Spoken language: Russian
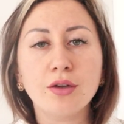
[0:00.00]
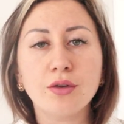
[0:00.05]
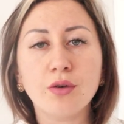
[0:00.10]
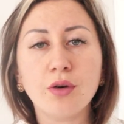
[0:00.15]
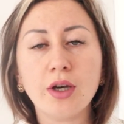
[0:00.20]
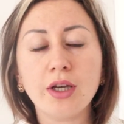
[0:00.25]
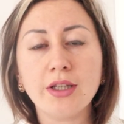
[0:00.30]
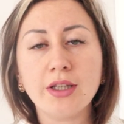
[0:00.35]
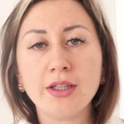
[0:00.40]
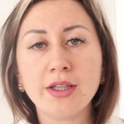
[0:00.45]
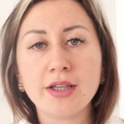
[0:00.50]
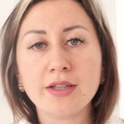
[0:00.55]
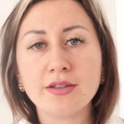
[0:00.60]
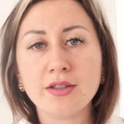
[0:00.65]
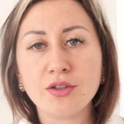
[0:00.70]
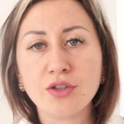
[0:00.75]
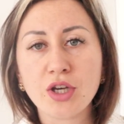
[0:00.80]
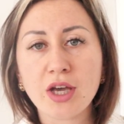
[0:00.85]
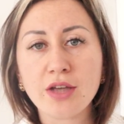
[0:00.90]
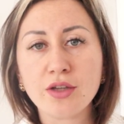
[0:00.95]
то это не
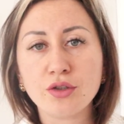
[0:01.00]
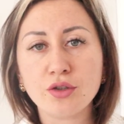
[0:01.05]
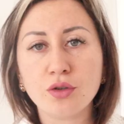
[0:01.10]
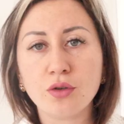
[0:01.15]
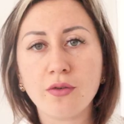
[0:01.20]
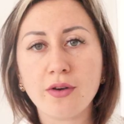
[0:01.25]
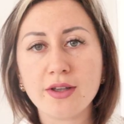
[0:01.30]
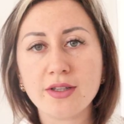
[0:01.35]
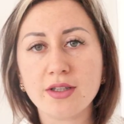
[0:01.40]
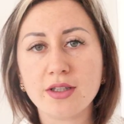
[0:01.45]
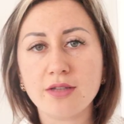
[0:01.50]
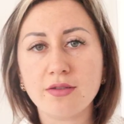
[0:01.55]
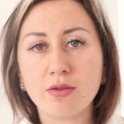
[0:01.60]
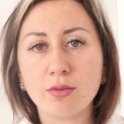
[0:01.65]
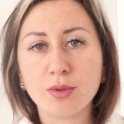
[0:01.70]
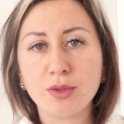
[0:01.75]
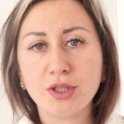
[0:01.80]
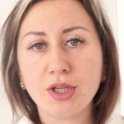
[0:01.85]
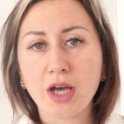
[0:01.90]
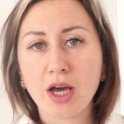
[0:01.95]
означает, что вас
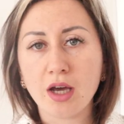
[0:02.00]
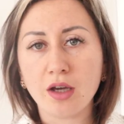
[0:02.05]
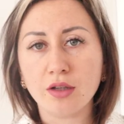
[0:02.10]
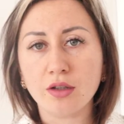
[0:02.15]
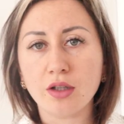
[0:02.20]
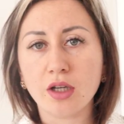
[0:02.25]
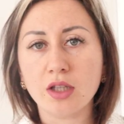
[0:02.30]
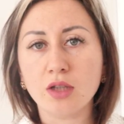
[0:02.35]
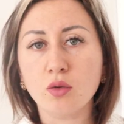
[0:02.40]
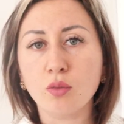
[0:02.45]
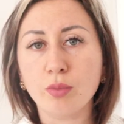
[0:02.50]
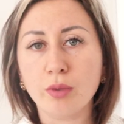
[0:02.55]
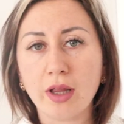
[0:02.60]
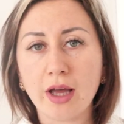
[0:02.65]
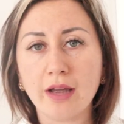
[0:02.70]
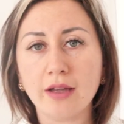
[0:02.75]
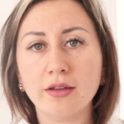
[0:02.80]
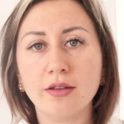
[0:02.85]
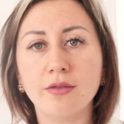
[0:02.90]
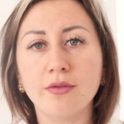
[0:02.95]
освобождают от
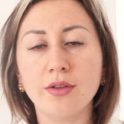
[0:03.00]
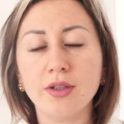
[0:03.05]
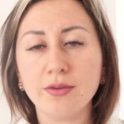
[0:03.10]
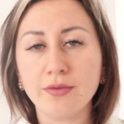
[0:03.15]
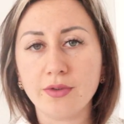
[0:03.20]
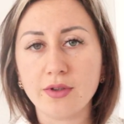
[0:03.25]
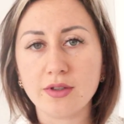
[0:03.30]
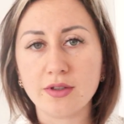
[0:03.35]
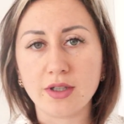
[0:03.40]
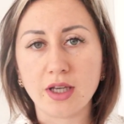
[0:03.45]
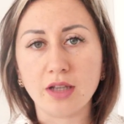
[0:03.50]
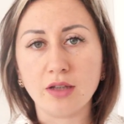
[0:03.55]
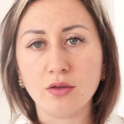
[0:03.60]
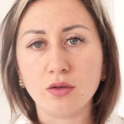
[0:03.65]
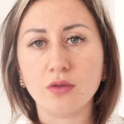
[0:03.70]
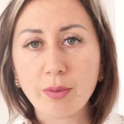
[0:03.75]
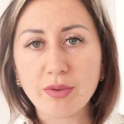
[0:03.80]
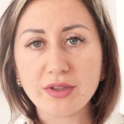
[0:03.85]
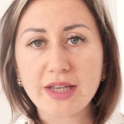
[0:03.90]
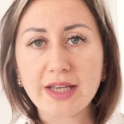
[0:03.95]
уплат в НФЗ, то
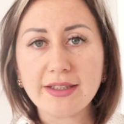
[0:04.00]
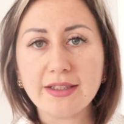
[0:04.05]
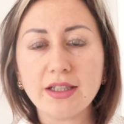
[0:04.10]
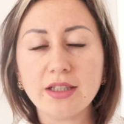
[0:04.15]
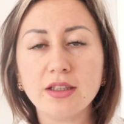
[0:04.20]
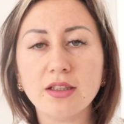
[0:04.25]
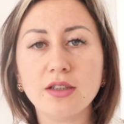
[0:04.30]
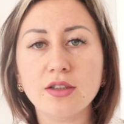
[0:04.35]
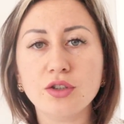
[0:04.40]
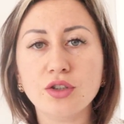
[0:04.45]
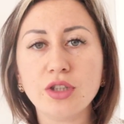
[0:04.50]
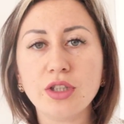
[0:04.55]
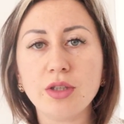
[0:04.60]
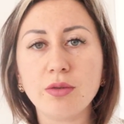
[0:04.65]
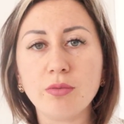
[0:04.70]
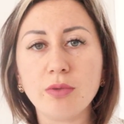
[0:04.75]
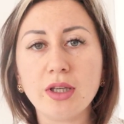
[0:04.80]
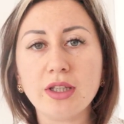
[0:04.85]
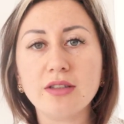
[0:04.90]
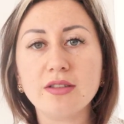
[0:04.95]
есть обязательно должны
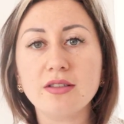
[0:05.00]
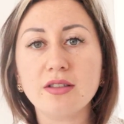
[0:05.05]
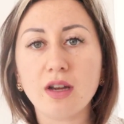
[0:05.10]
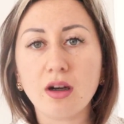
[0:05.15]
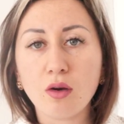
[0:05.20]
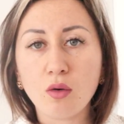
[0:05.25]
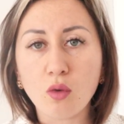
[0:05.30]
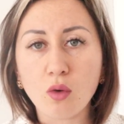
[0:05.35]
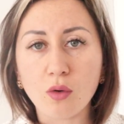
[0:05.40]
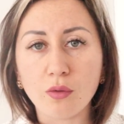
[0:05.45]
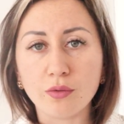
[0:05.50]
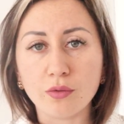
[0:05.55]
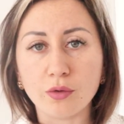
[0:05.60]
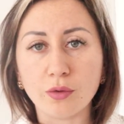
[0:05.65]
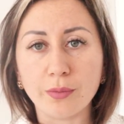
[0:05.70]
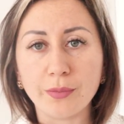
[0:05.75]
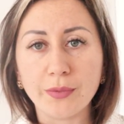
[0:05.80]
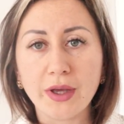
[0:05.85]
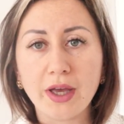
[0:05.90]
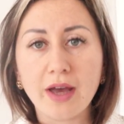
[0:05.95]
иметь
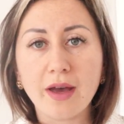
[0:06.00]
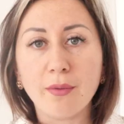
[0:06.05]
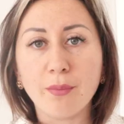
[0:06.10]
страховку.